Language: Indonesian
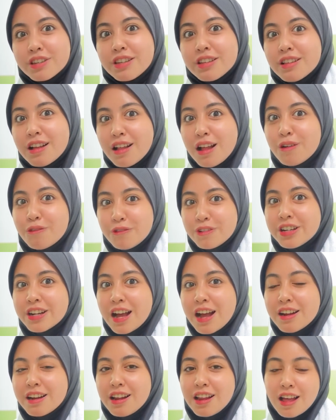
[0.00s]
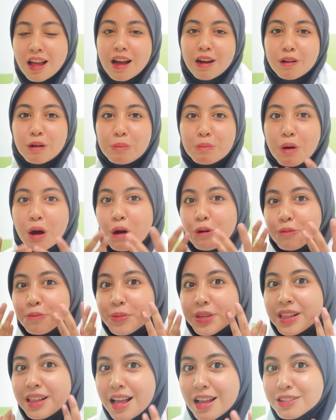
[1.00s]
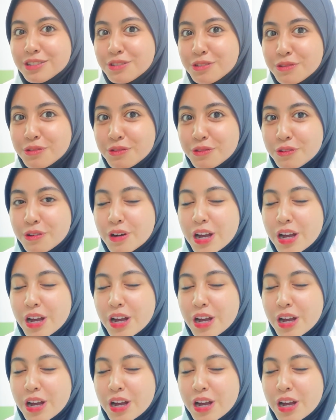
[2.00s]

kita lakuin adalah aku mau bilas dulu,